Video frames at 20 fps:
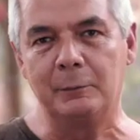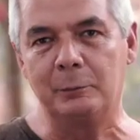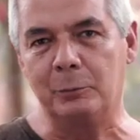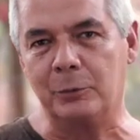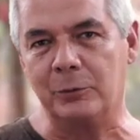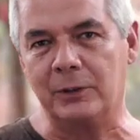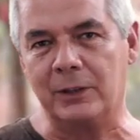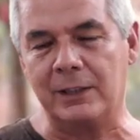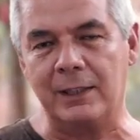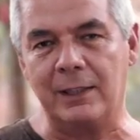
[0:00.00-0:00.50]

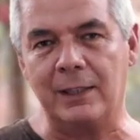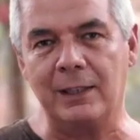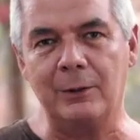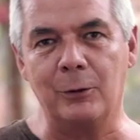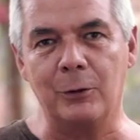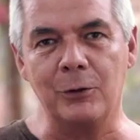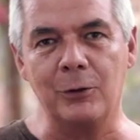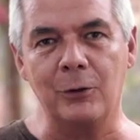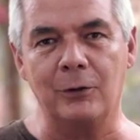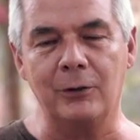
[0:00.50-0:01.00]
pues que él
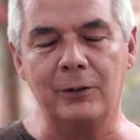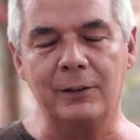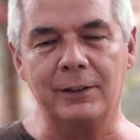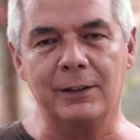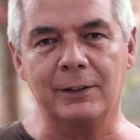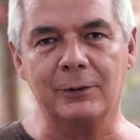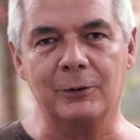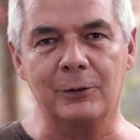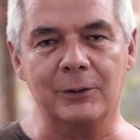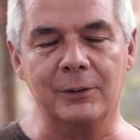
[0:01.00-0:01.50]
oyó y
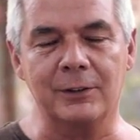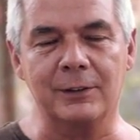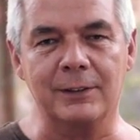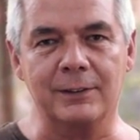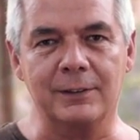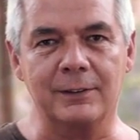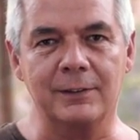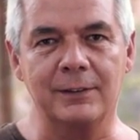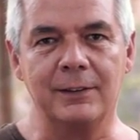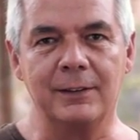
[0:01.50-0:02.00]

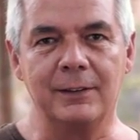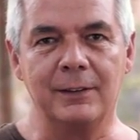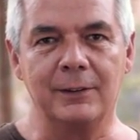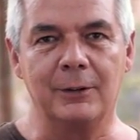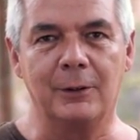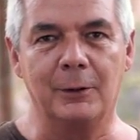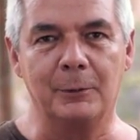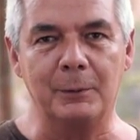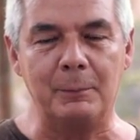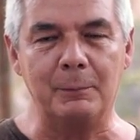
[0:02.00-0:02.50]
entonces
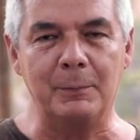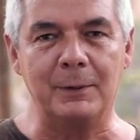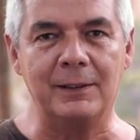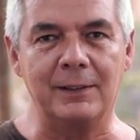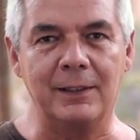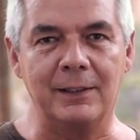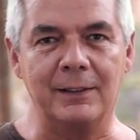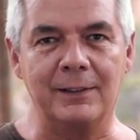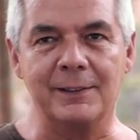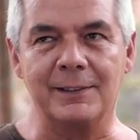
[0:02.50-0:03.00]

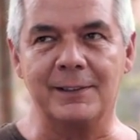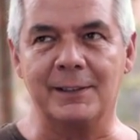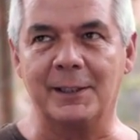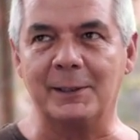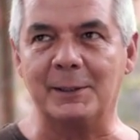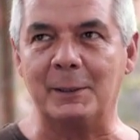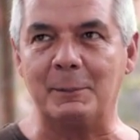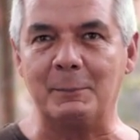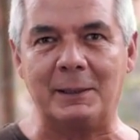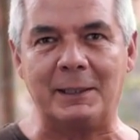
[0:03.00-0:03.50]
obviamente al día
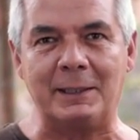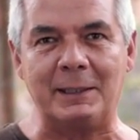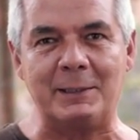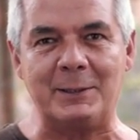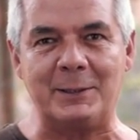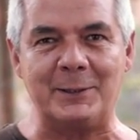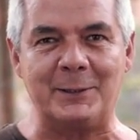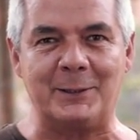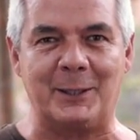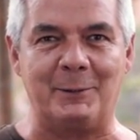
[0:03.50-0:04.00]
siguiente me quedé
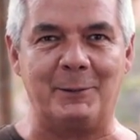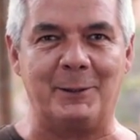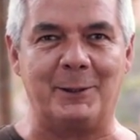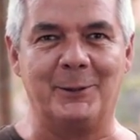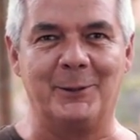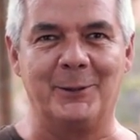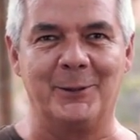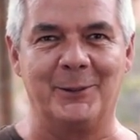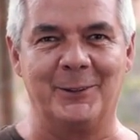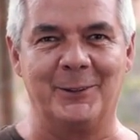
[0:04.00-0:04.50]
sin trabajo.